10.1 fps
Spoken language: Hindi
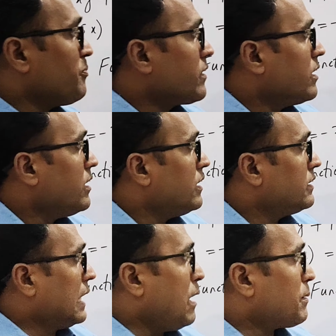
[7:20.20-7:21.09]
हैं
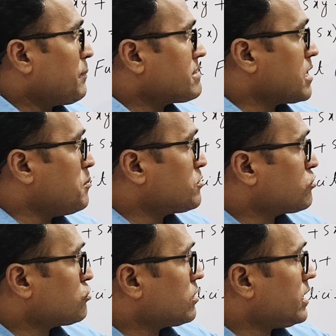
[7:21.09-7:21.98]
यहां पर भी सेम
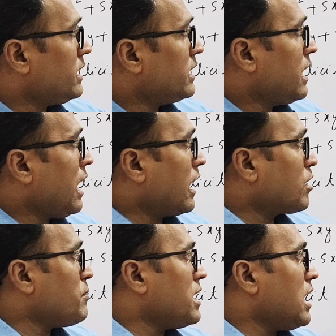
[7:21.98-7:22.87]
सिचुएशन है
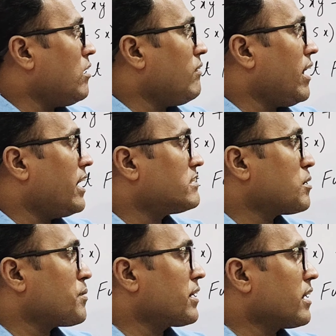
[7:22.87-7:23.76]
अगर मैं यहाँ वाई
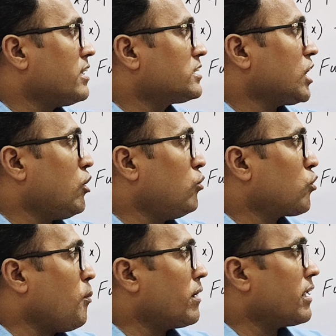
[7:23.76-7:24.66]
सेपरेट करना चाहूँ
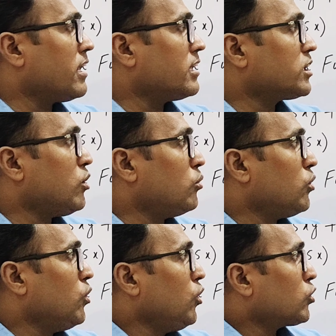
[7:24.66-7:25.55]
कॉमन लेना चाहूँ
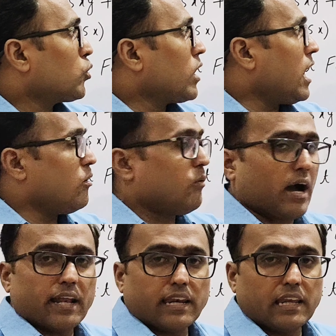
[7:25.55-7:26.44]
तो यहाँ
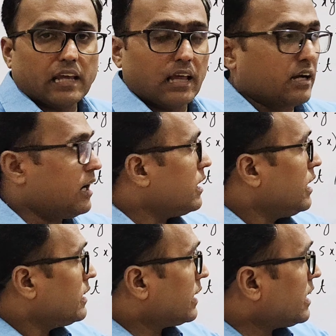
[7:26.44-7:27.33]
वाई नहीं निकलेगा
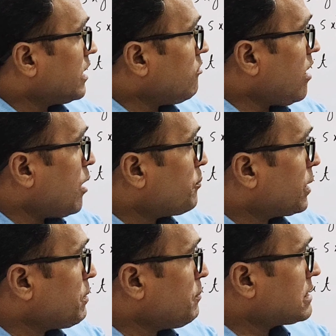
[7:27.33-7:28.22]
देखिए यहाँ वाई
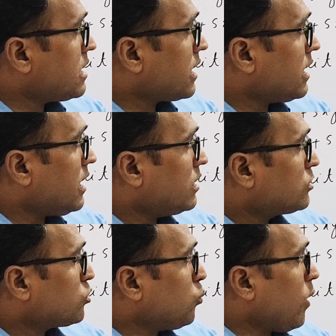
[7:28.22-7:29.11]
फिर भी बच जाएगा
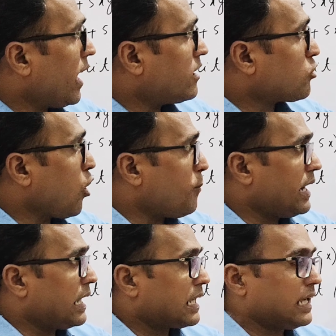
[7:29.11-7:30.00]
यहाँ तो वाई कॉमन
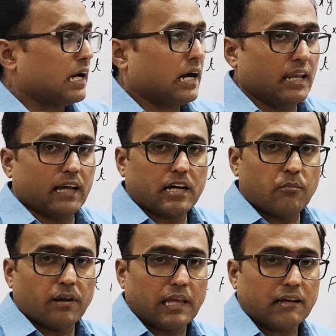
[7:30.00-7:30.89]
लेके अलग
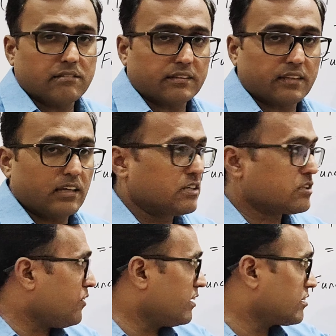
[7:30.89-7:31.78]
हम नहीं कर सकते
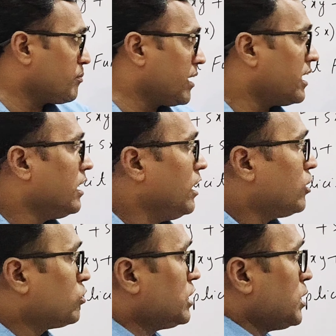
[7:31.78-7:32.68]
इस फंक्शन में
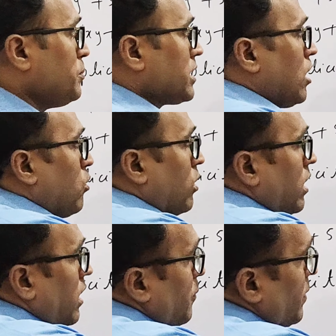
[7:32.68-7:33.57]
तो ये भी क्या
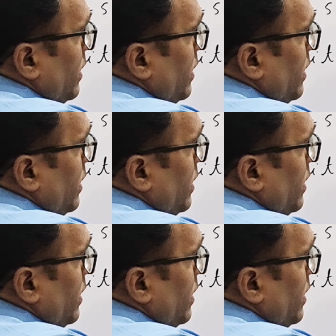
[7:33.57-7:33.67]
होगा